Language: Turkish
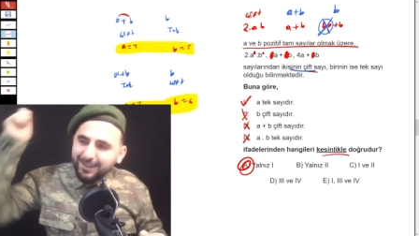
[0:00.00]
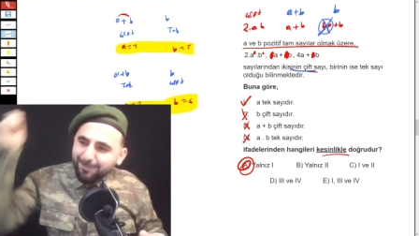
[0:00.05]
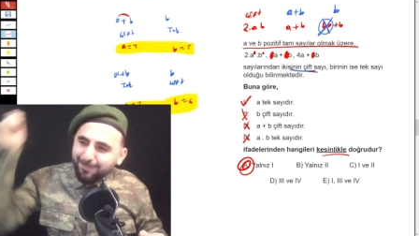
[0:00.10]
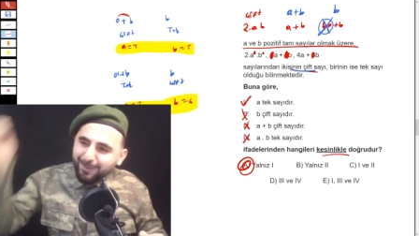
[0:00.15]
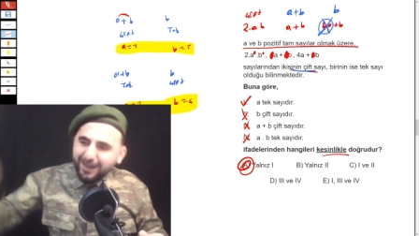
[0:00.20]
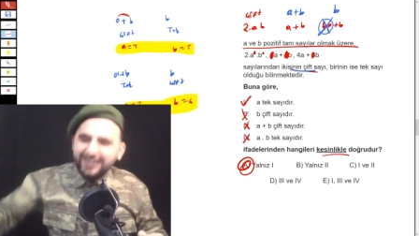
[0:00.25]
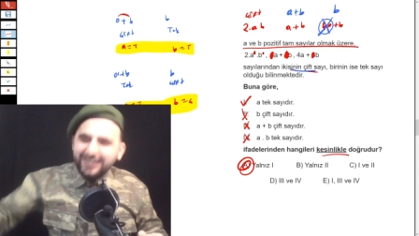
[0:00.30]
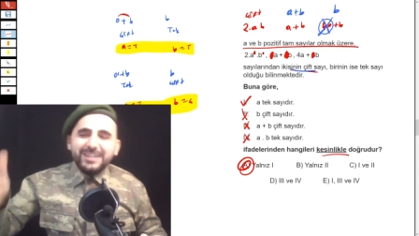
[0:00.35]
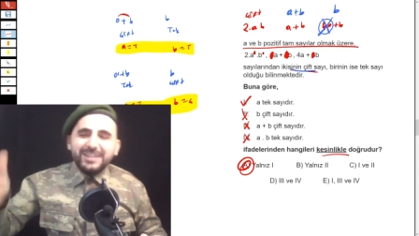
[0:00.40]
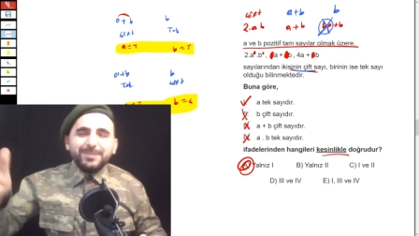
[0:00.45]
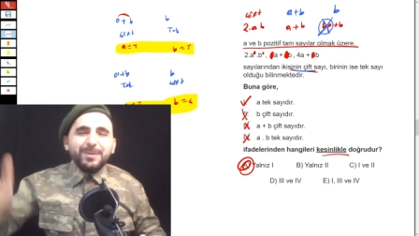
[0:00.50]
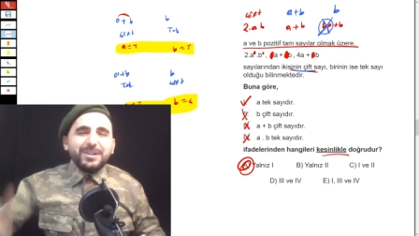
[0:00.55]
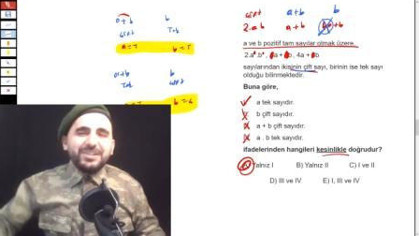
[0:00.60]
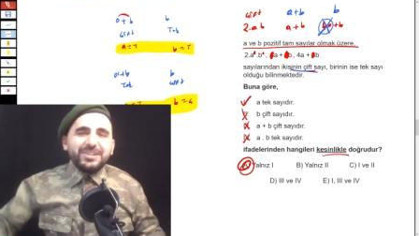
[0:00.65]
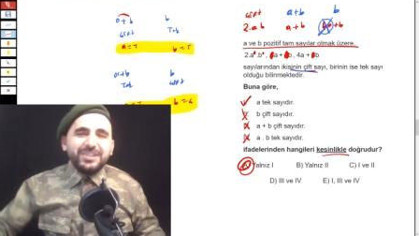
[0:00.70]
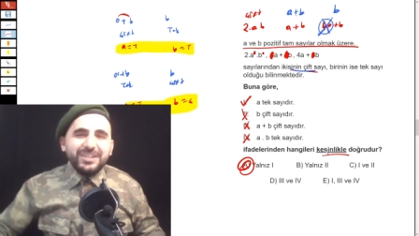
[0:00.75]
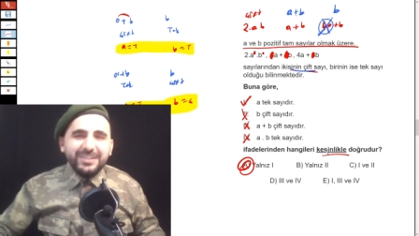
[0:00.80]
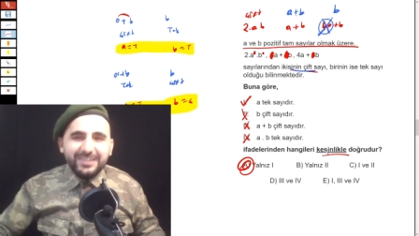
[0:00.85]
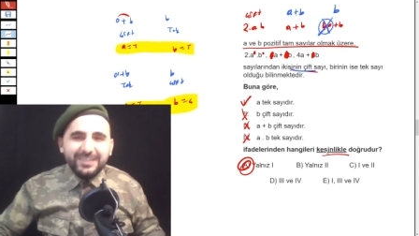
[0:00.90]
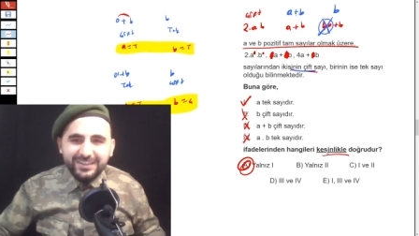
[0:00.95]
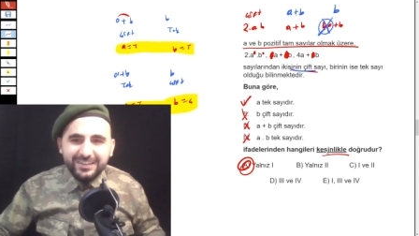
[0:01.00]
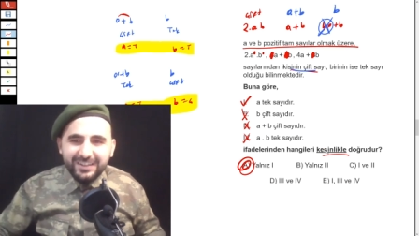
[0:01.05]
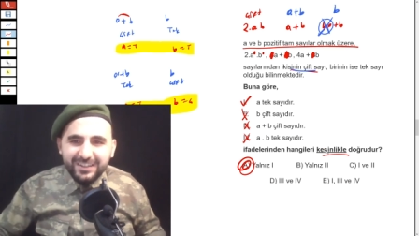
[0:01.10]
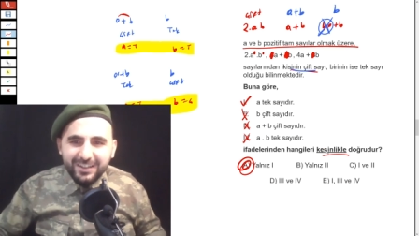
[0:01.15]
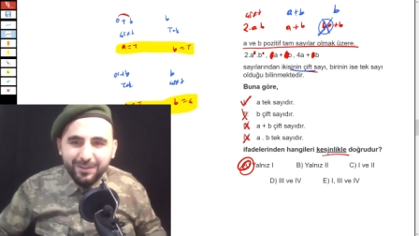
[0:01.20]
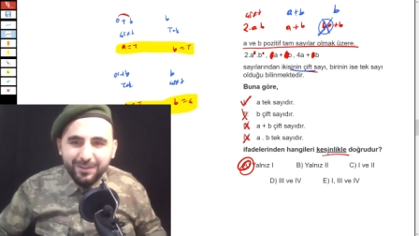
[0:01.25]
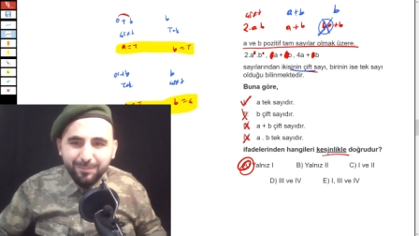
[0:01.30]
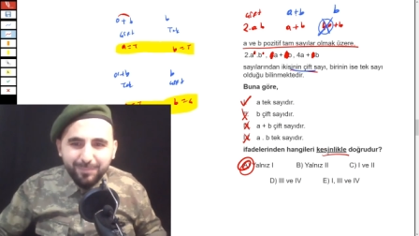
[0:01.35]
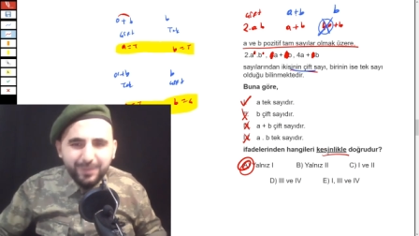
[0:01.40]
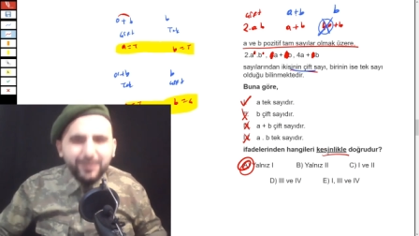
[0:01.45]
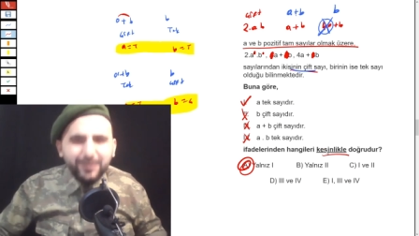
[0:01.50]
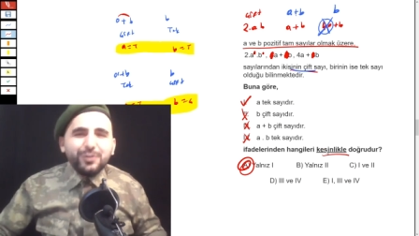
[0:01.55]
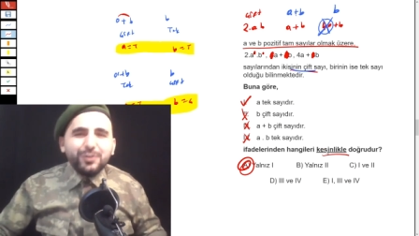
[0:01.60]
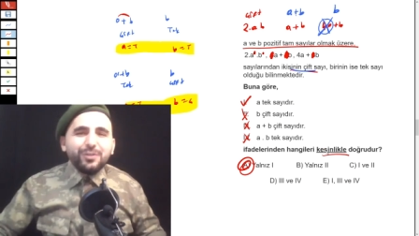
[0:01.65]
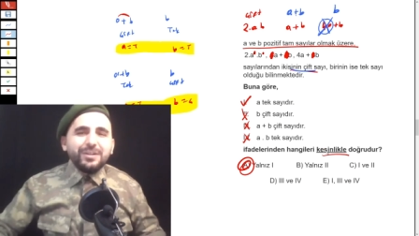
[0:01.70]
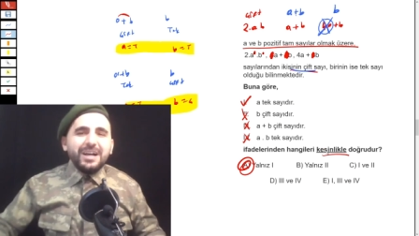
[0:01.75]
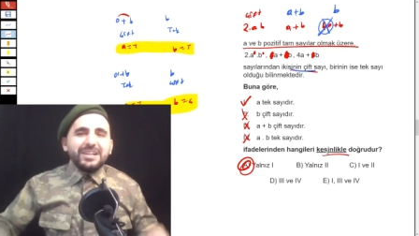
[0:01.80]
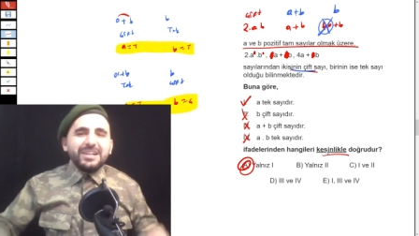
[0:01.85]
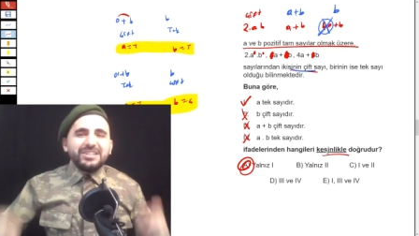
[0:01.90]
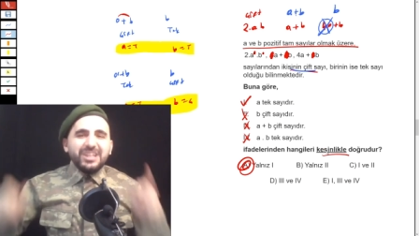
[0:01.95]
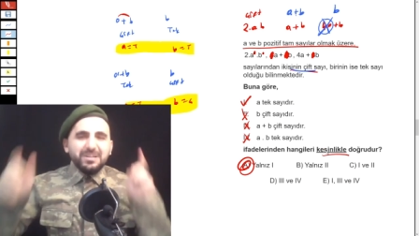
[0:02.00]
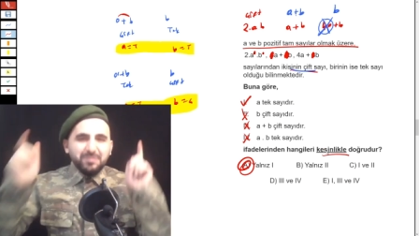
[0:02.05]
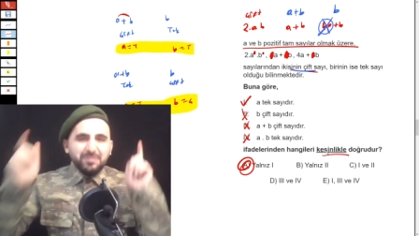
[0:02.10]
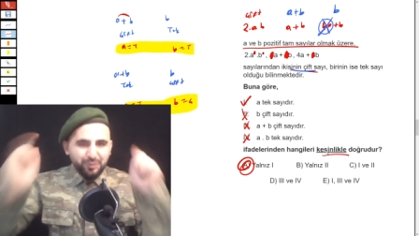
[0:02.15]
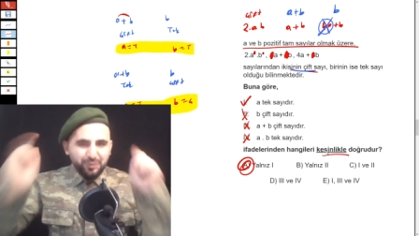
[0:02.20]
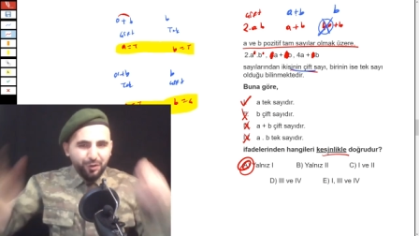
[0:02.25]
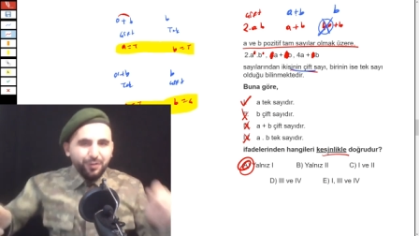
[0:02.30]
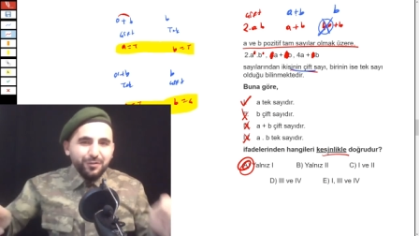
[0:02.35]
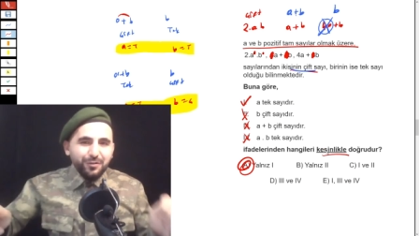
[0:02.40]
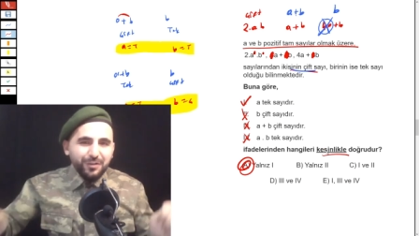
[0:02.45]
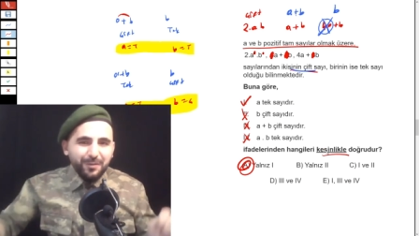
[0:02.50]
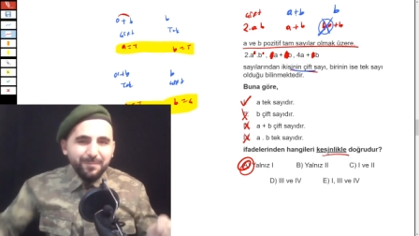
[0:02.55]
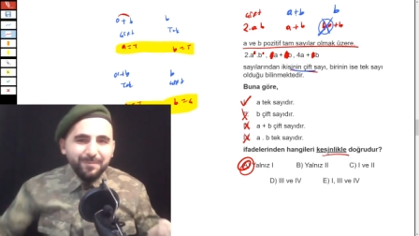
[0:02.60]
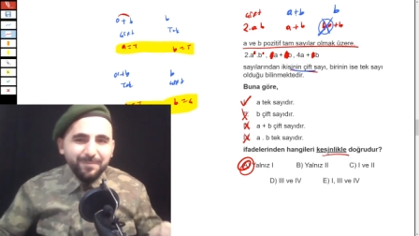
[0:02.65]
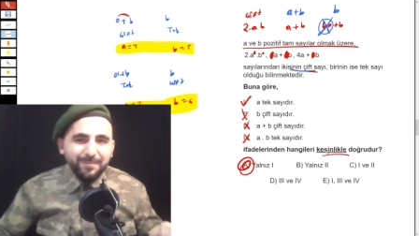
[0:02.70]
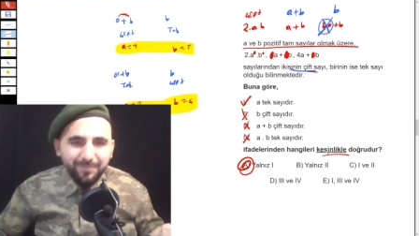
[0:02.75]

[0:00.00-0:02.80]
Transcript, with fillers: paylaşmak için bir video daha çekmiş oldum.